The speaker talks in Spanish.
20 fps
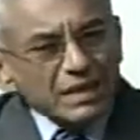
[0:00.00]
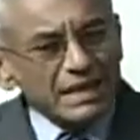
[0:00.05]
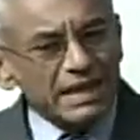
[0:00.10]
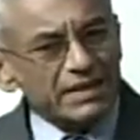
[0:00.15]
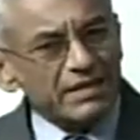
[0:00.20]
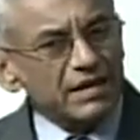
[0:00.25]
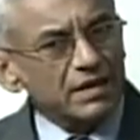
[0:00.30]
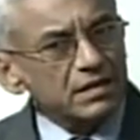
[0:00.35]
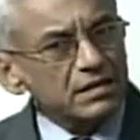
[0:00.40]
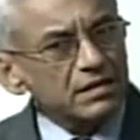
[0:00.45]
En
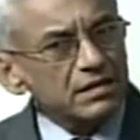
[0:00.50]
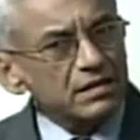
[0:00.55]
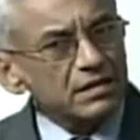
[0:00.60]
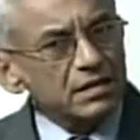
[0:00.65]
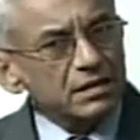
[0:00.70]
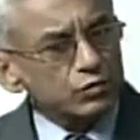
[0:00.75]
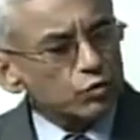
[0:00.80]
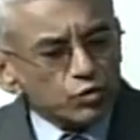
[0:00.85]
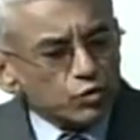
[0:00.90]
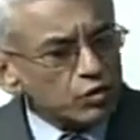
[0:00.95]
nada.
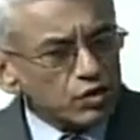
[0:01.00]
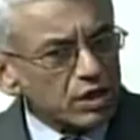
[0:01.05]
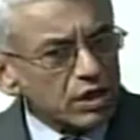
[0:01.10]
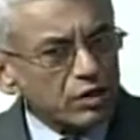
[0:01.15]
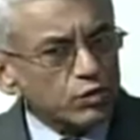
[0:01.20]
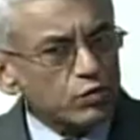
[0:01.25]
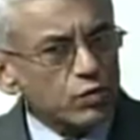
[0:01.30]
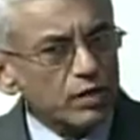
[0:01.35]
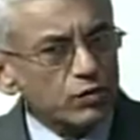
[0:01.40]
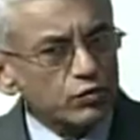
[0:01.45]
No nos han
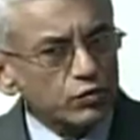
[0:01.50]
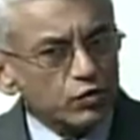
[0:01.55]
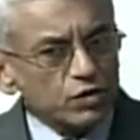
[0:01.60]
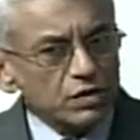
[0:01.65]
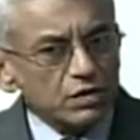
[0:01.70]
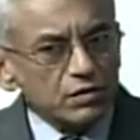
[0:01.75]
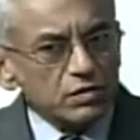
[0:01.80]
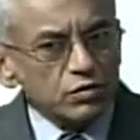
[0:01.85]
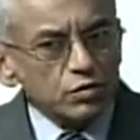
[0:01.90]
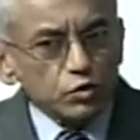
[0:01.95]
ayudado.
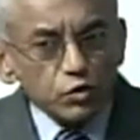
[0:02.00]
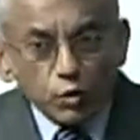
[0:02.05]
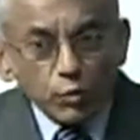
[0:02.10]
Entonces, yo